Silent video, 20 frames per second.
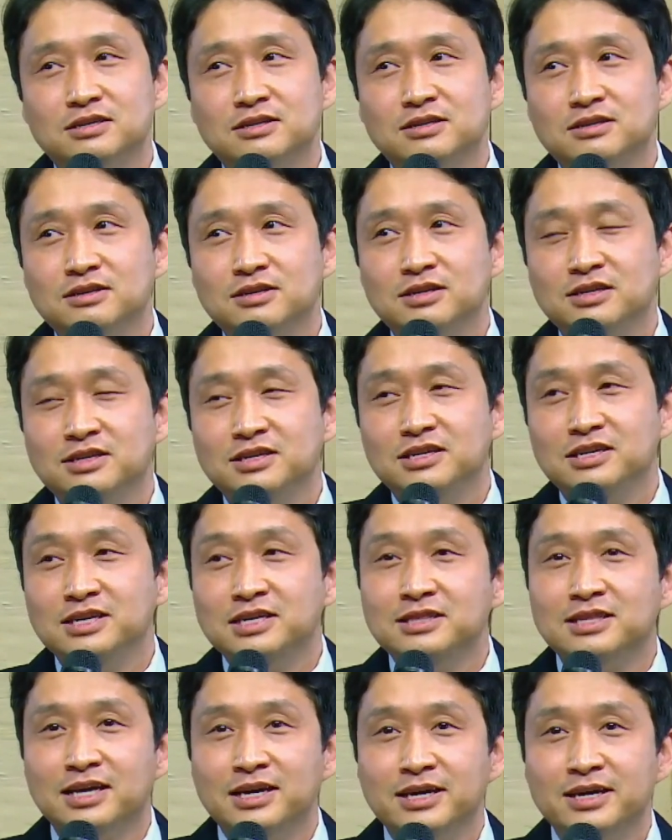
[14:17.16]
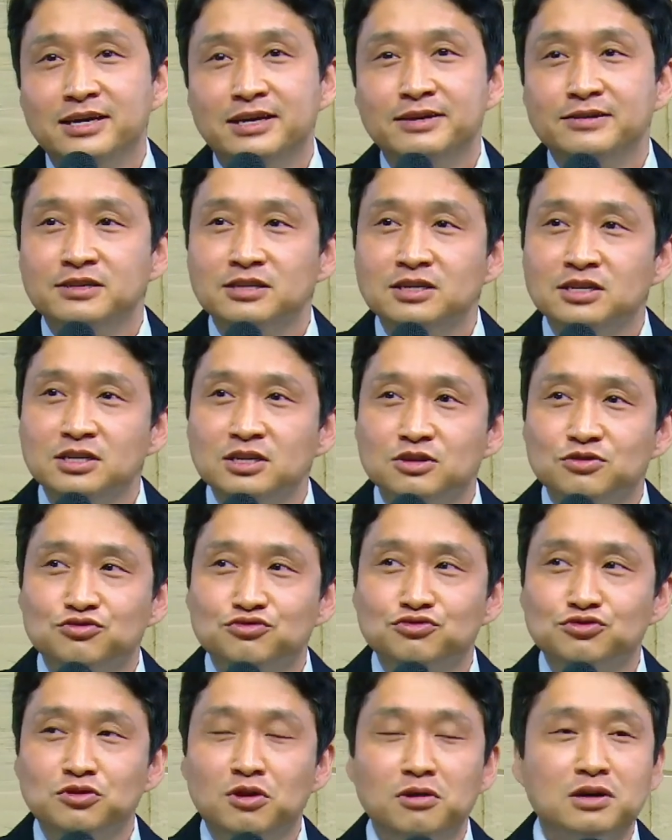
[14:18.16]
인데
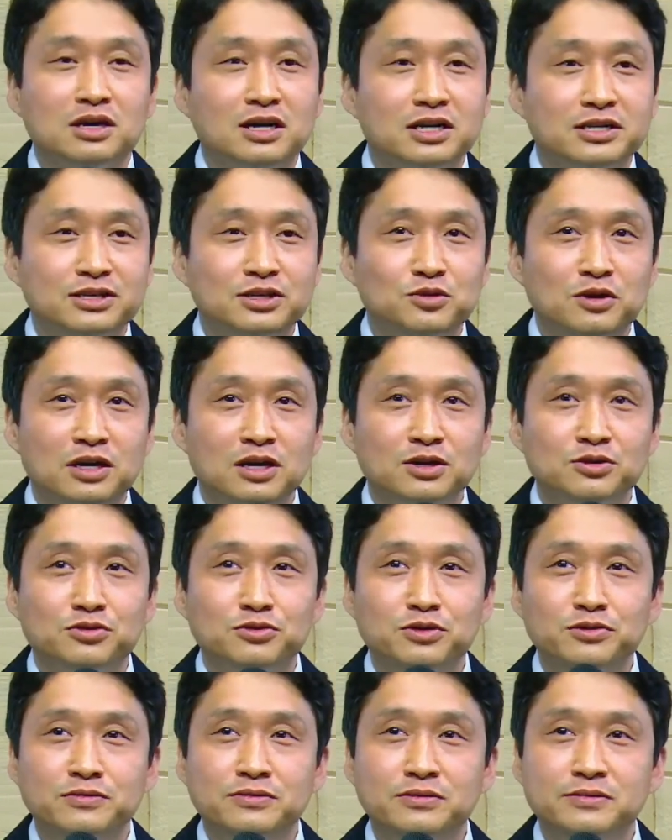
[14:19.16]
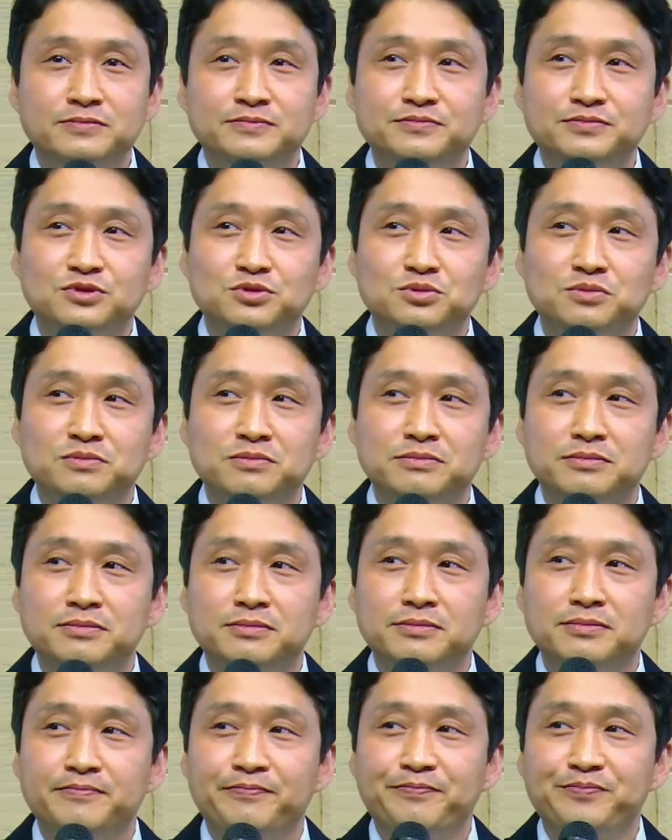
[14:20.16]
우럭 같기도 하고 좀
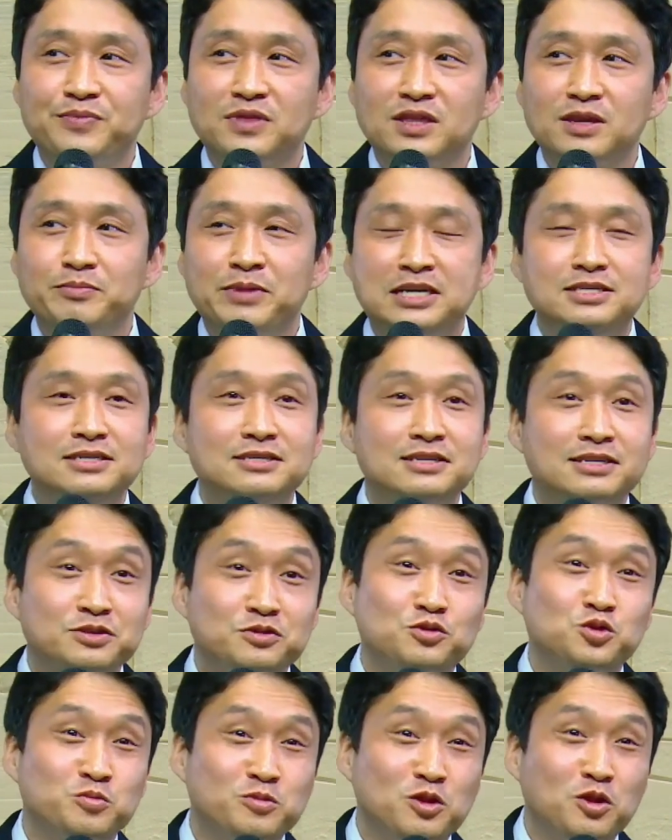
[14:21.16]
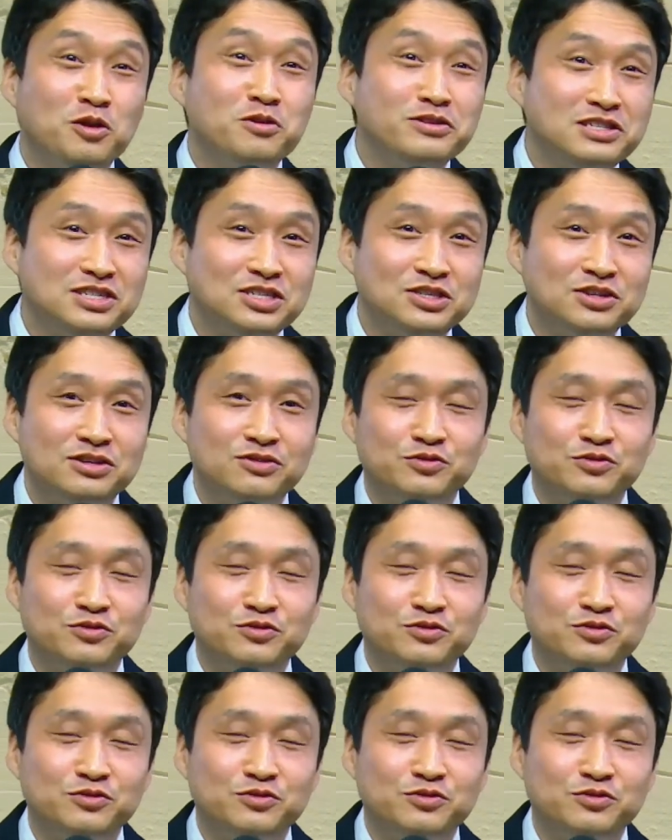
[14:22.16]
맛이 그래도 좀 떨어지죠.